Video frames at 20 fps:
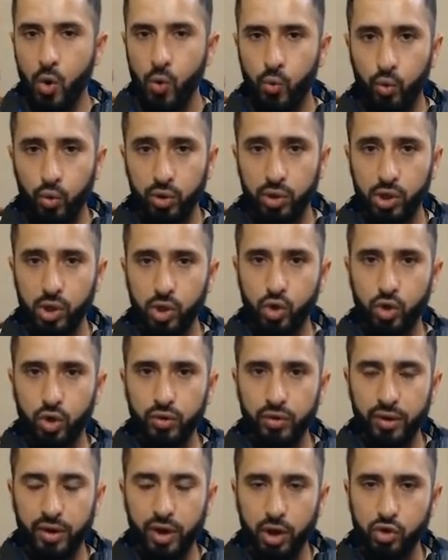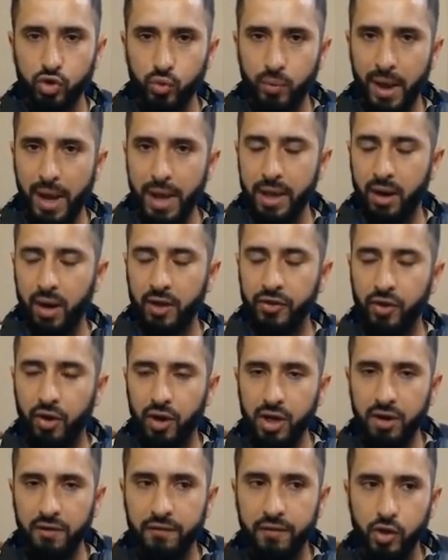وقلت لكم ركزوا معي راح
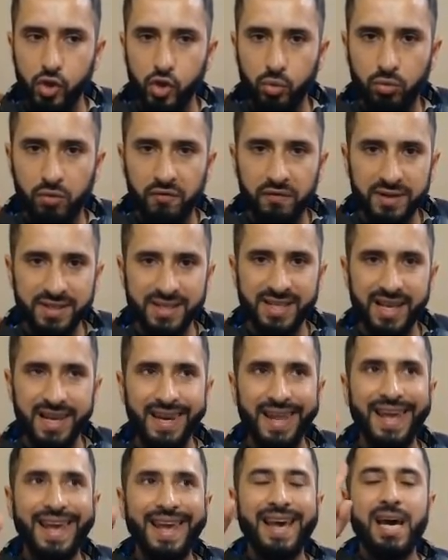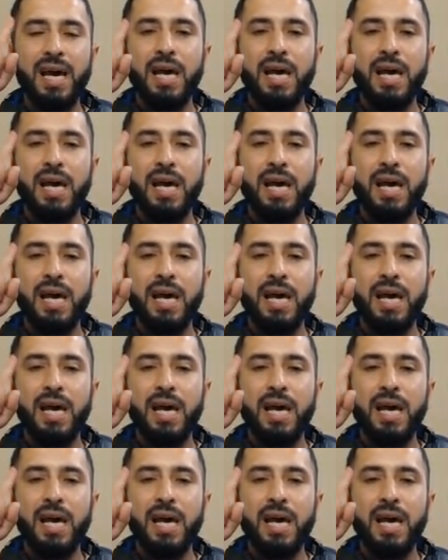طالع فيديو منفصل